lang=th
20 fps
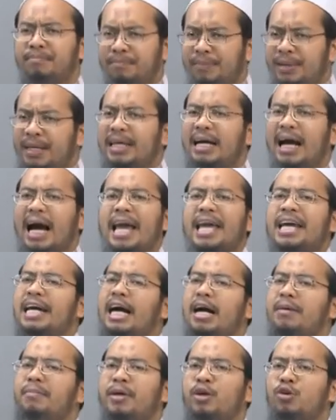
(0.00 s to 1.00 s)
มีใคร
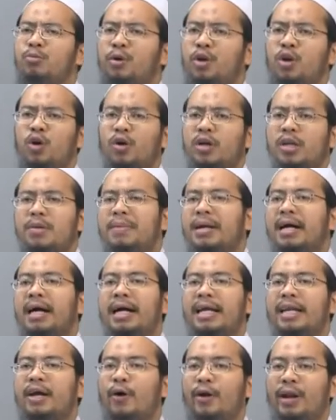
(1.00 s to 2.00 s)
เกิดมาอยู่บนโลกนี้ไม่เค
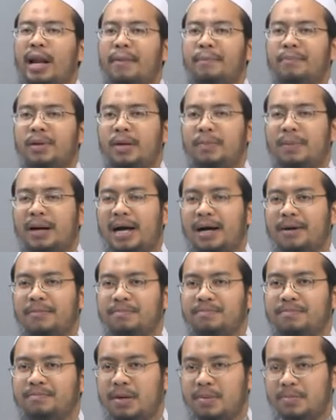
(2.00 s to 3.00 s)
ยนอนหลับเลยบ้าง
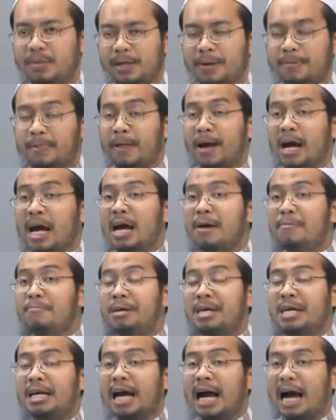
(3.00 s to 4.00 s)
ไม่มี
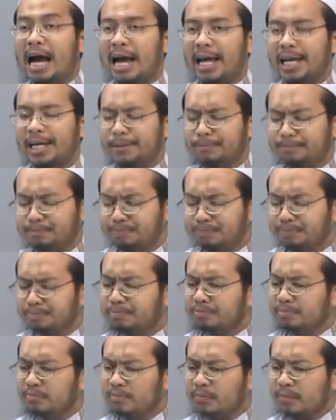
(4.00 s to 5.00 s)
มีใคร
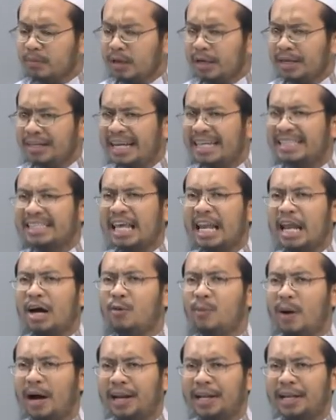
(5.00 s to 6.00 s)
ในแต่ละ
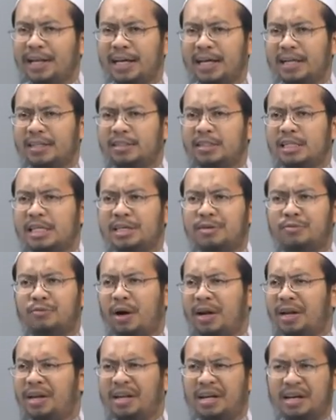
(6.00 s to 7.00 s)
วันเนี่ยที่
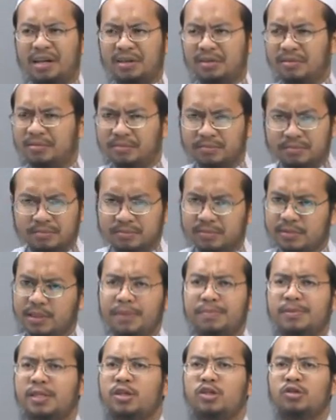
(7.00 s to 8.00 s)
วันหนึ่ง
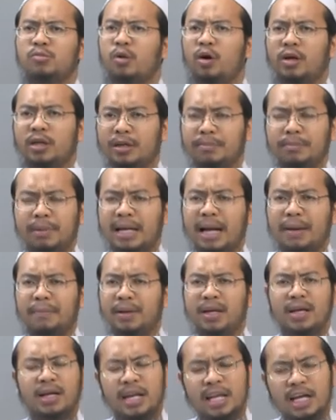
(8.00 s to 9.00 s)
24 ชั่วโมงเนี่ยไม่หลับ
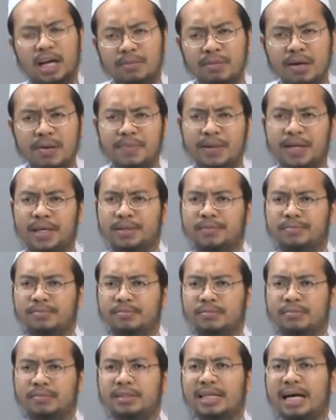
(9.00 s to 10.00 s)
เลยอันนี้ก็ไม่มี
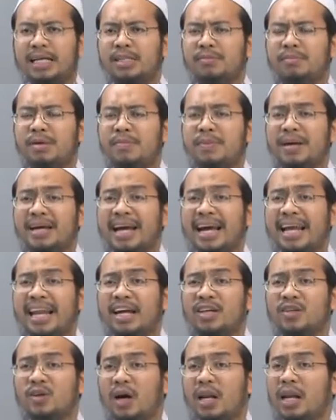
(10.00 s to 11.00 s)
รืออาจจะมีเพียงแค่
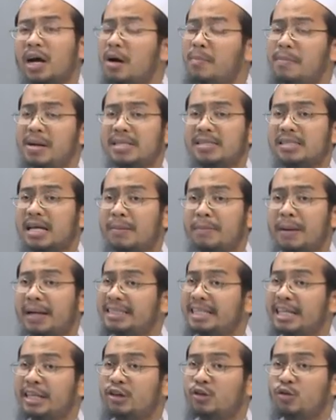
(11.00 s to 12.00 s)
เล็กน้อย แล้วก็ไม่สามาร
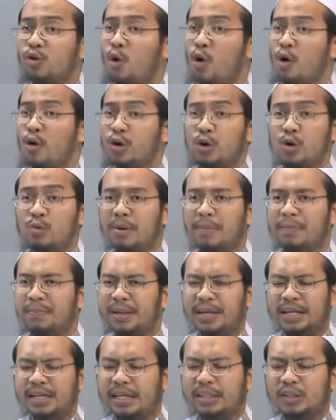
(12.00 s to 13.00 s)
ถจะคงอยู่แบบ
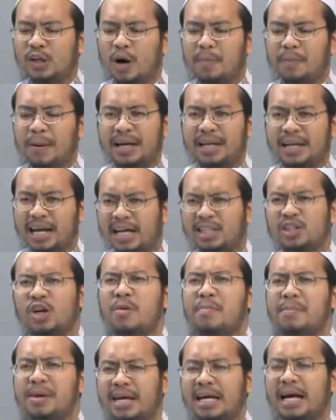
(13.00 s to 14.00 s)
นี้เนี่ยต่อไปได้
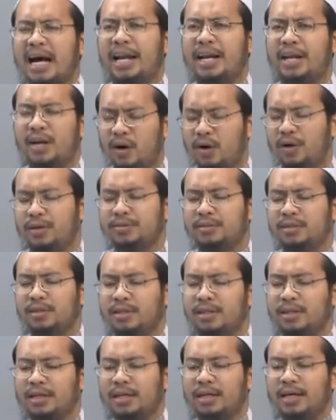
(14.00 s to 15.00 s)
ต้องมีการนอน
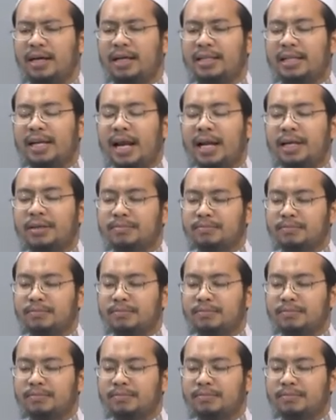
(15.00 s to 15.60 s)
ดังนั้น